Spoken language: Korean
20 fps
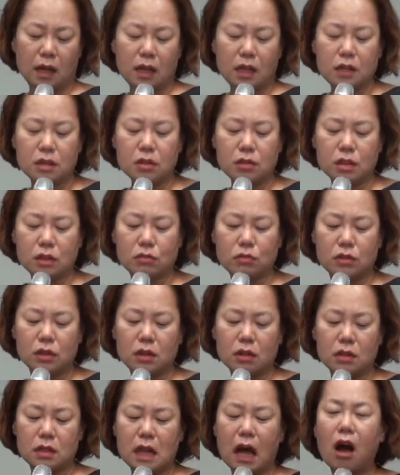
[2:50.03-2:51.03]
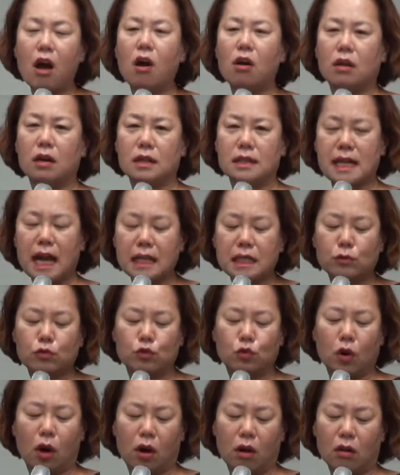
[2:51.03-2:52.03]
2019년 4억
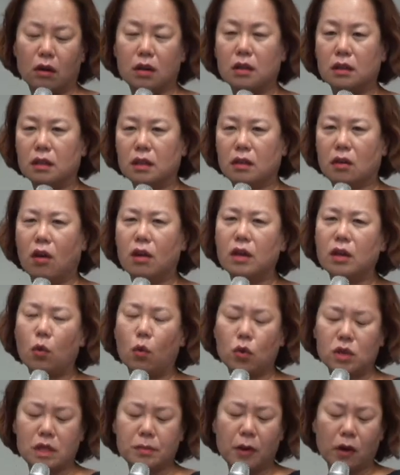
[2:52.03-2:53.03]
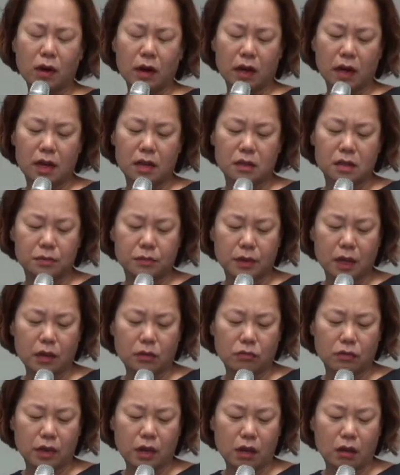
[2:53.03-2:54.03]
49억 거의 50억 가까이
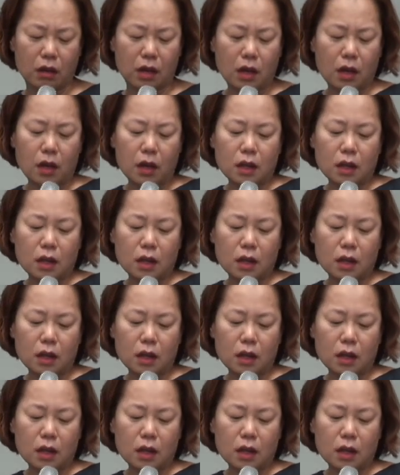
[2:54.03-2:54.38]
지불했고요.